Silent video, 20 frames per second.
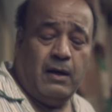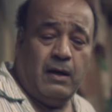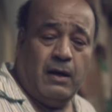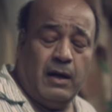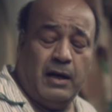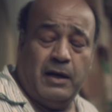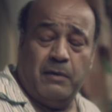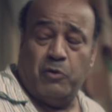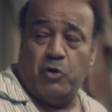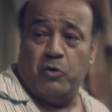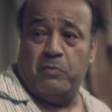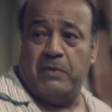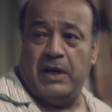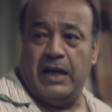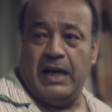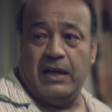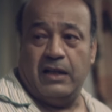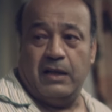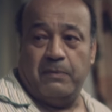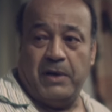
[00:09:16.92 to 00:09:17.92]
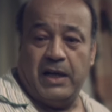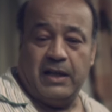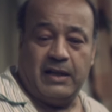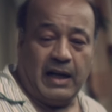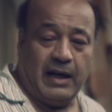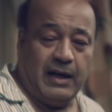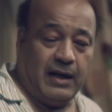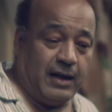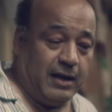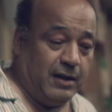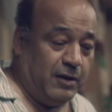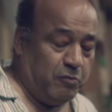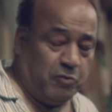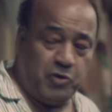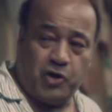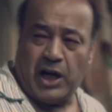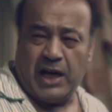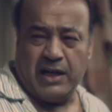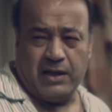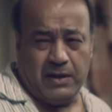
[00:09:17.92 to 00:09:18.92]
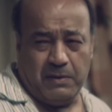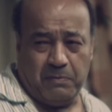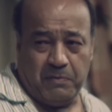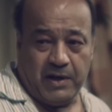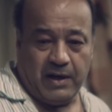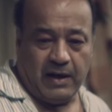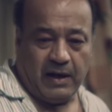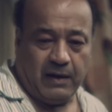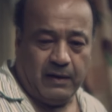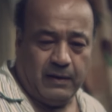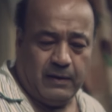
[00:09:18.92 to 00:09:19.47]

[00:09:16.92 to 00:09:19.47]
انا بقوم بلاقي دمعتها على خد مش حاسس بيها